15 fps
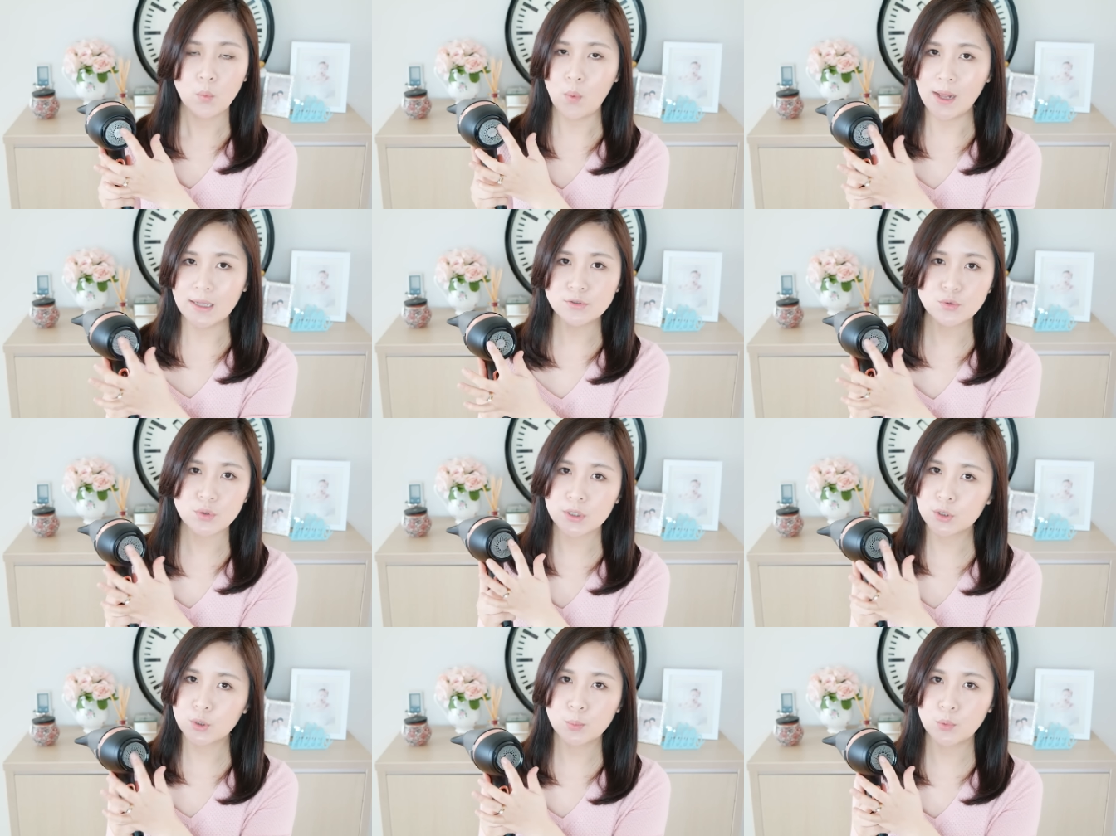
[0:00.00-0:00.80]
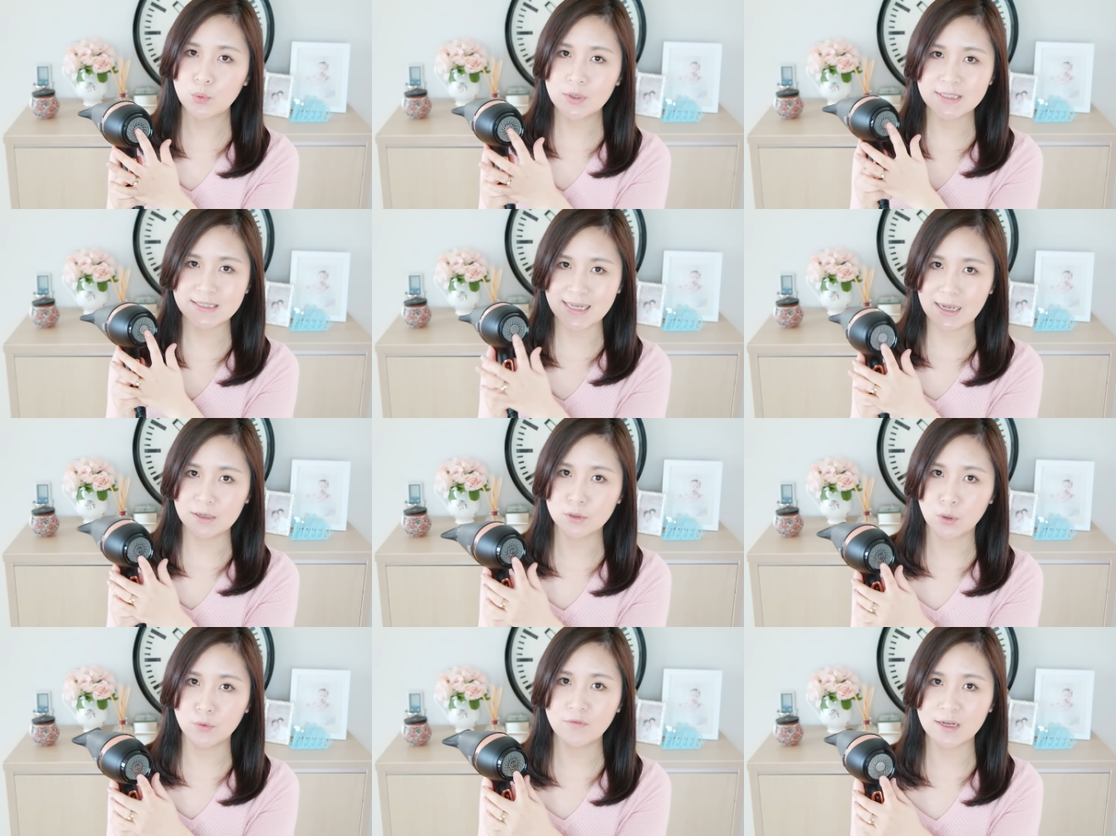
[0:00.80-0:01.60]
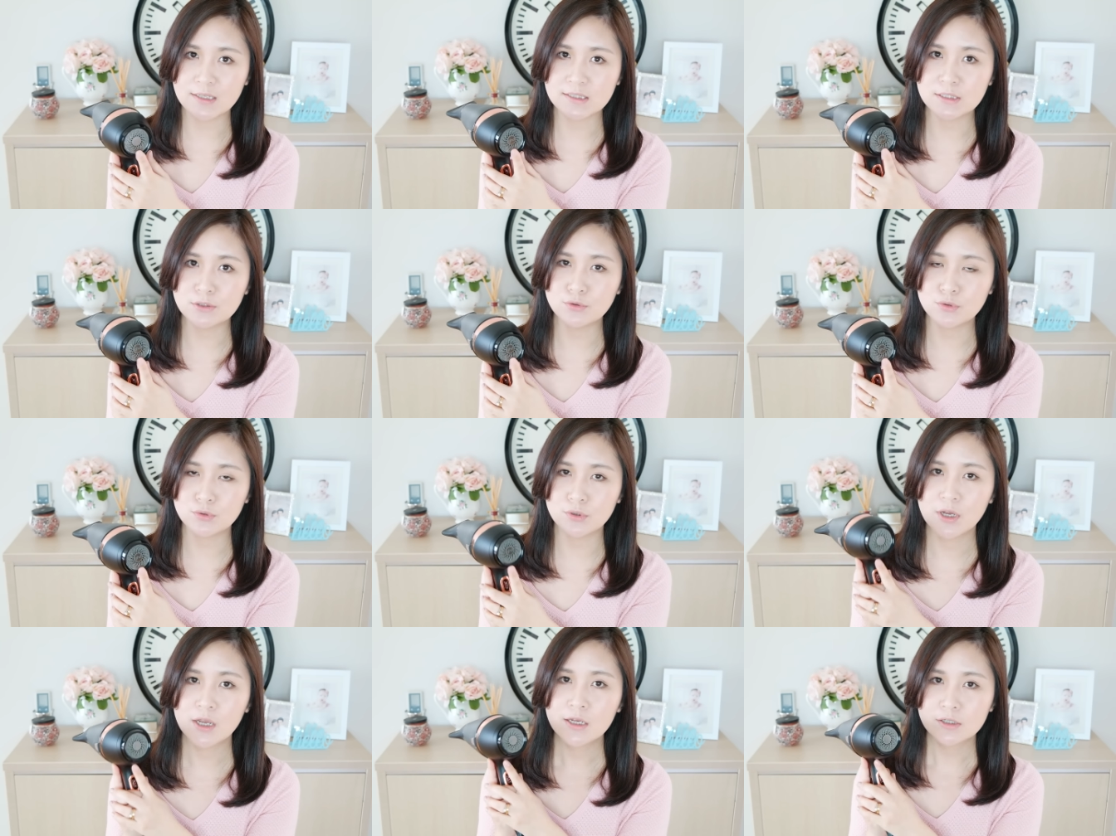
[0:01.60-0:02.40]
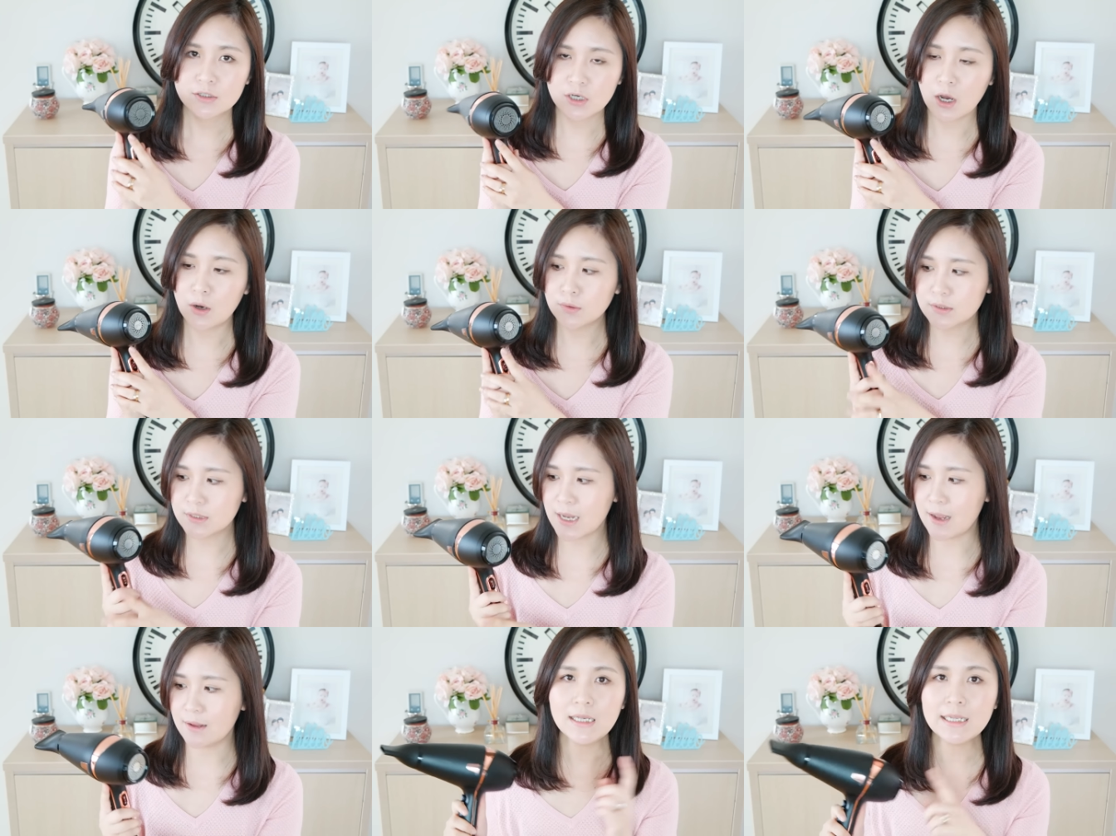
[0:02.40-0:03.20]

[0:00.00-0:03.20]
完全都不会夹头发进去，超赞。